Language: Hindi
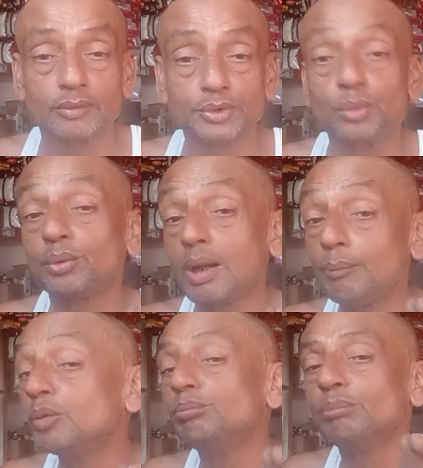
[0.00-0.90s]
चुटकुला
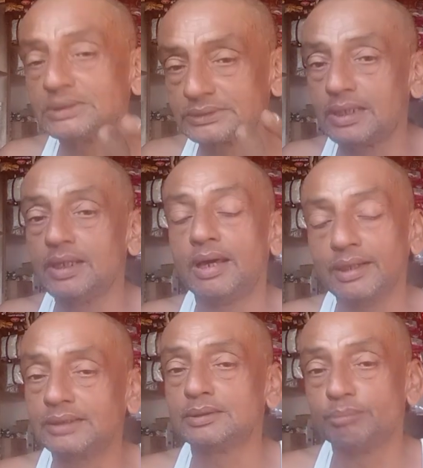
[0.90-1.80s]
बहुत मस्त है
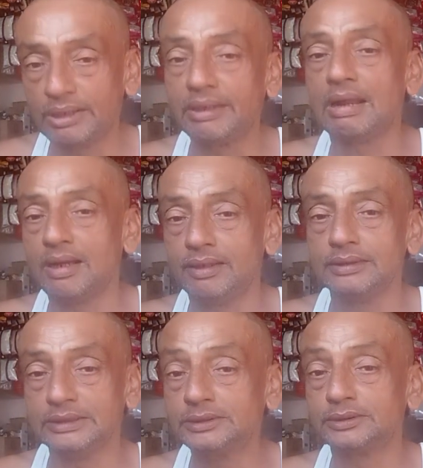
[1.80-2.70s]
हल्का सा बन रहा
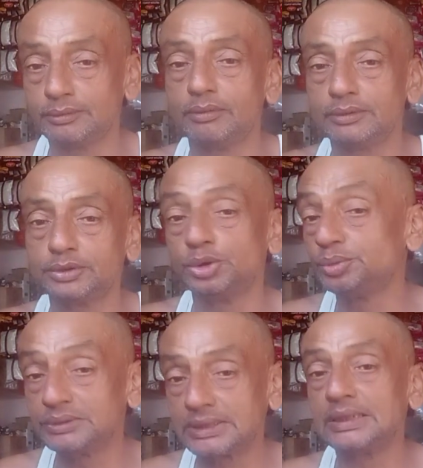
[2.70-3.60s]
है इस
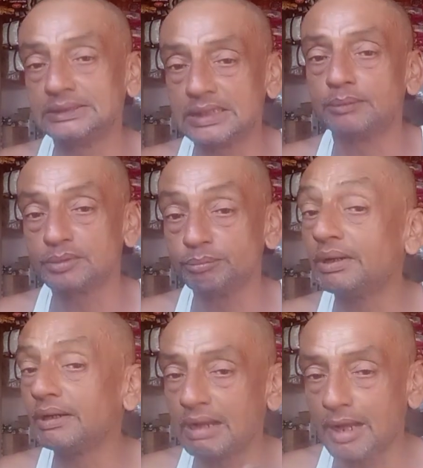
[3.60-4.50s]
सिचुएशन के हिसाब से
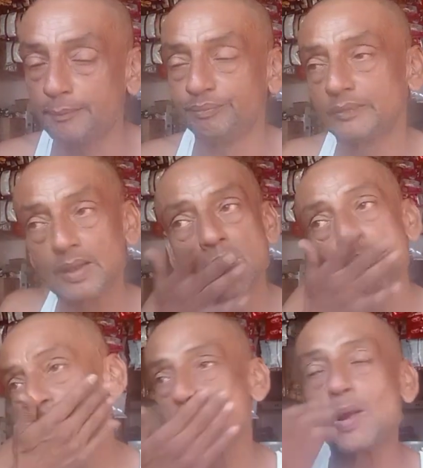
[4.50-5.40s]
बन रहा है
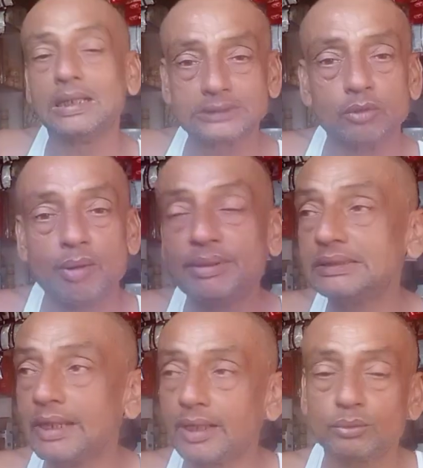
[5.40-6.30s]
ऐसा हुआ मैं
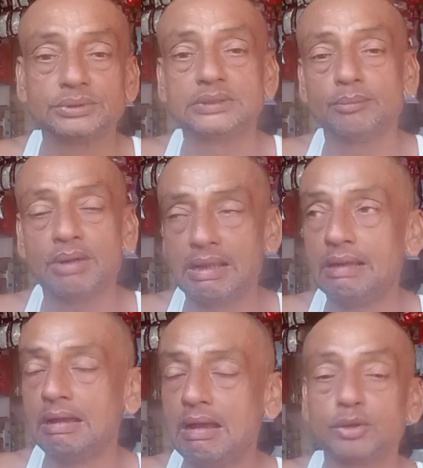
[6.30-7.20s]
देहरादून से जब आया
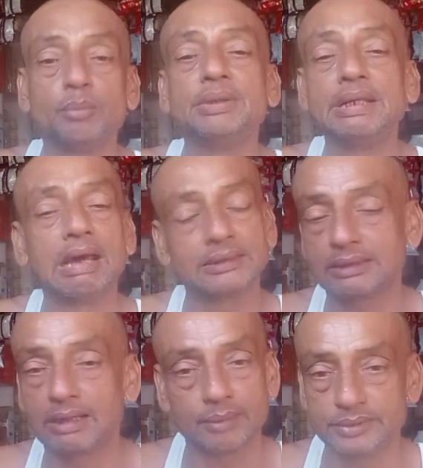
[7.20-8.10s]
यहाँ तो मेरी हालत
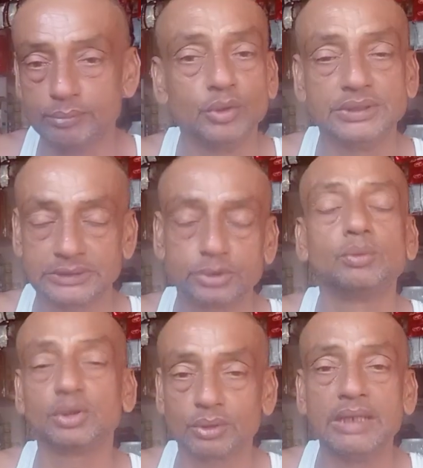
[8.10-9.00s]
ख़राब थी बहुत ज़्यादा
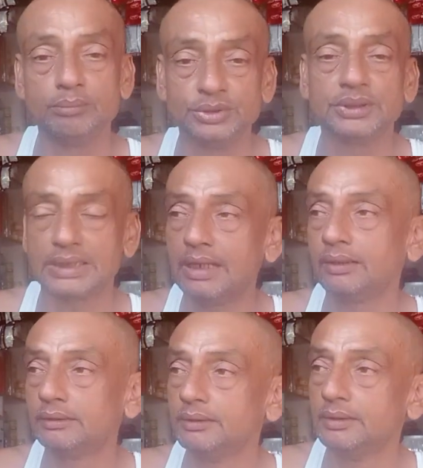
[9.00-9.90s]
शुगर तो है ही मुझे खैर
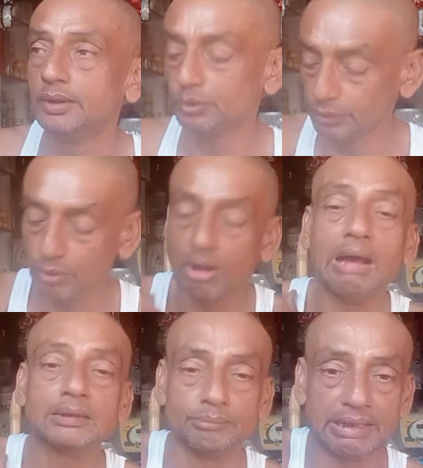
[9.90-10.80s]
तो ये
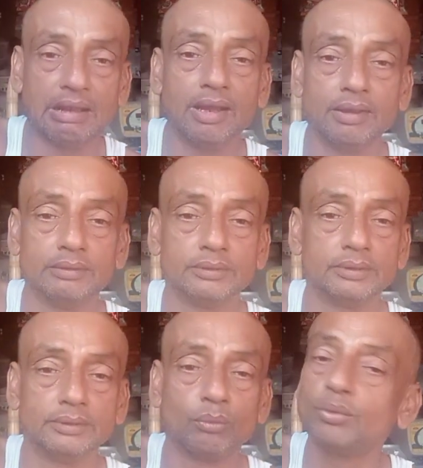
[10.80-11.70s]
हाथ मेरा
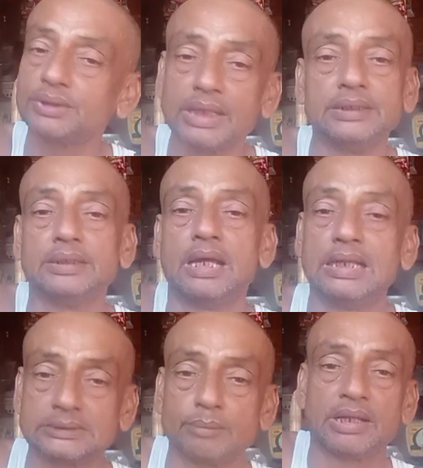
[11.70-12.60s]
उठता नहीं था
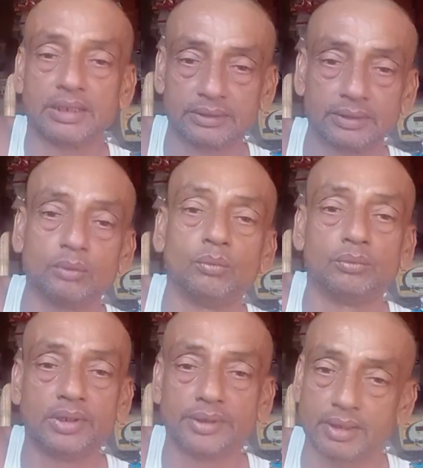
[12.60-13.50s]
ऐसा पड़ा रहता था
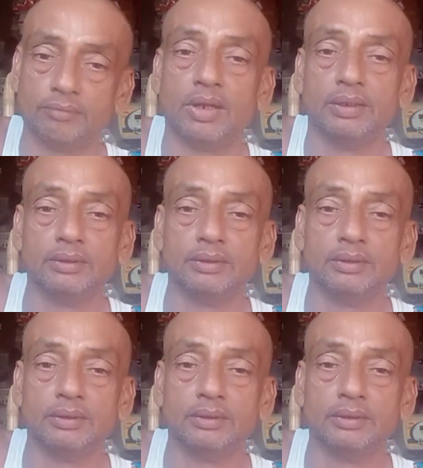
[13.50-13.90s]
मुँह लटका हुआ